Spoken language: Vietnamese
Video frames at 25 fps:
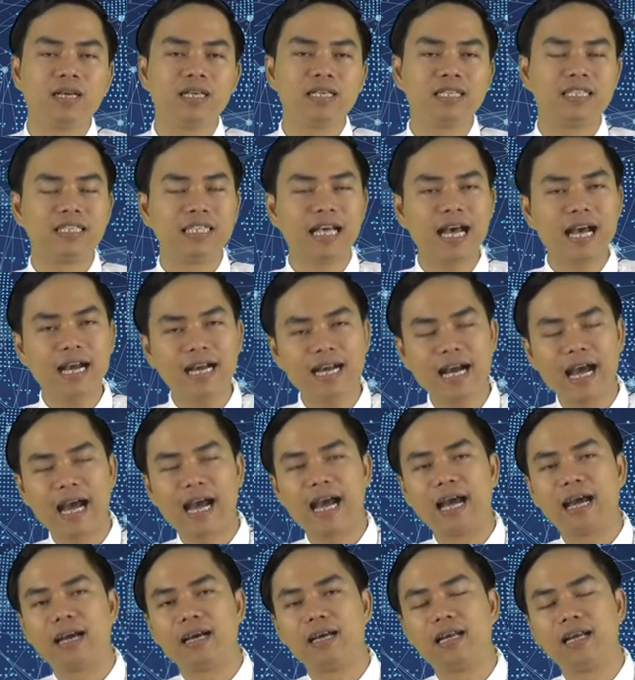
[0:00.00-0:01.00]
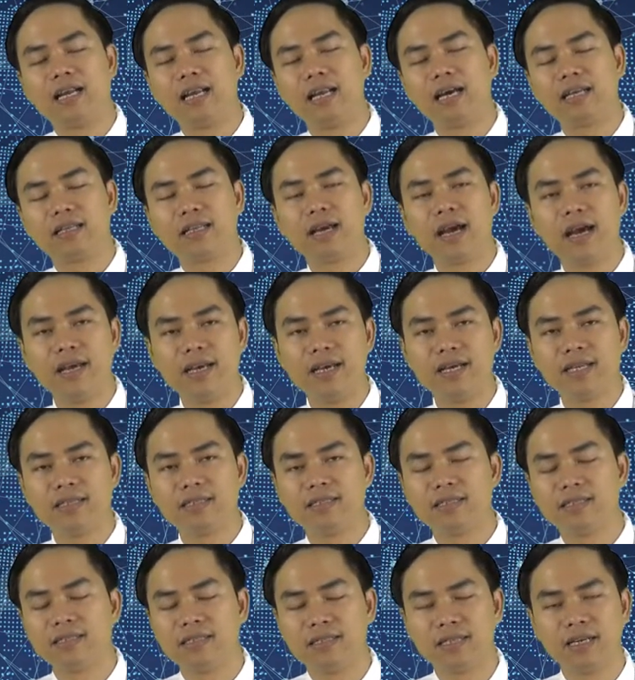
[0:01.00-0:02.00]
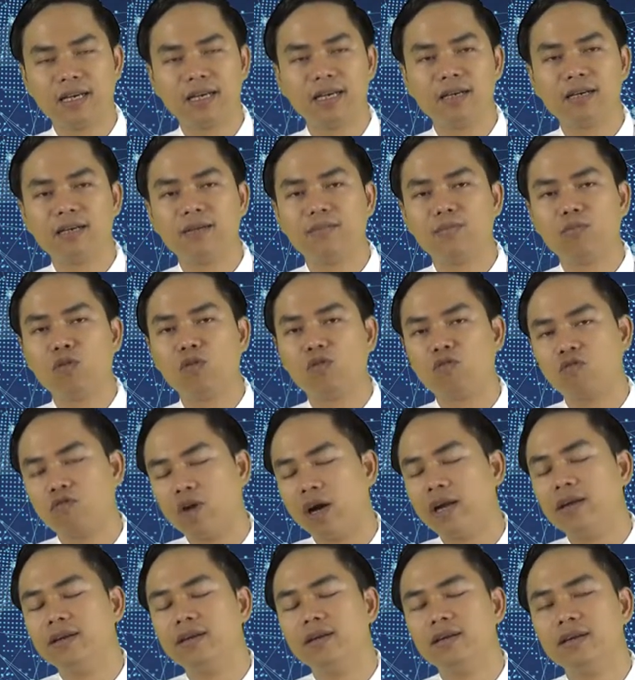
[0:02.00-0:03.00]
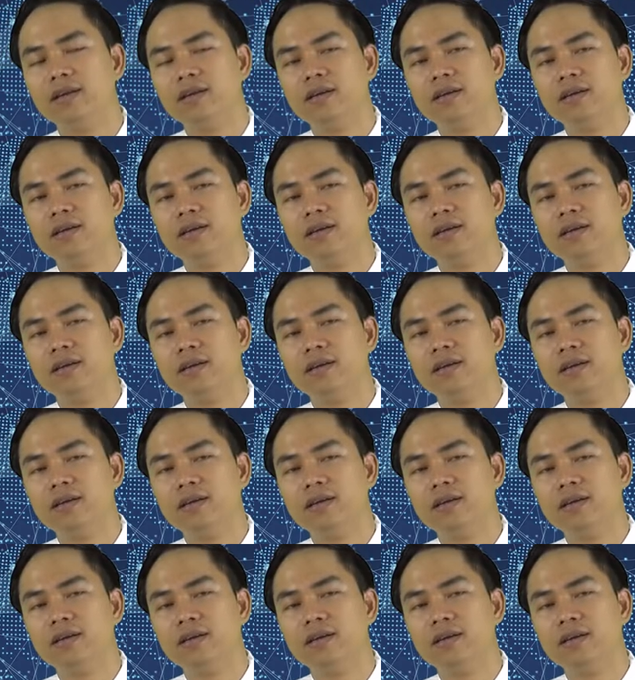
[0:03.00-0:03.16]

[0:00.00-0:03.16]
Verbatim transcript: giá cả là thể hiện là một phần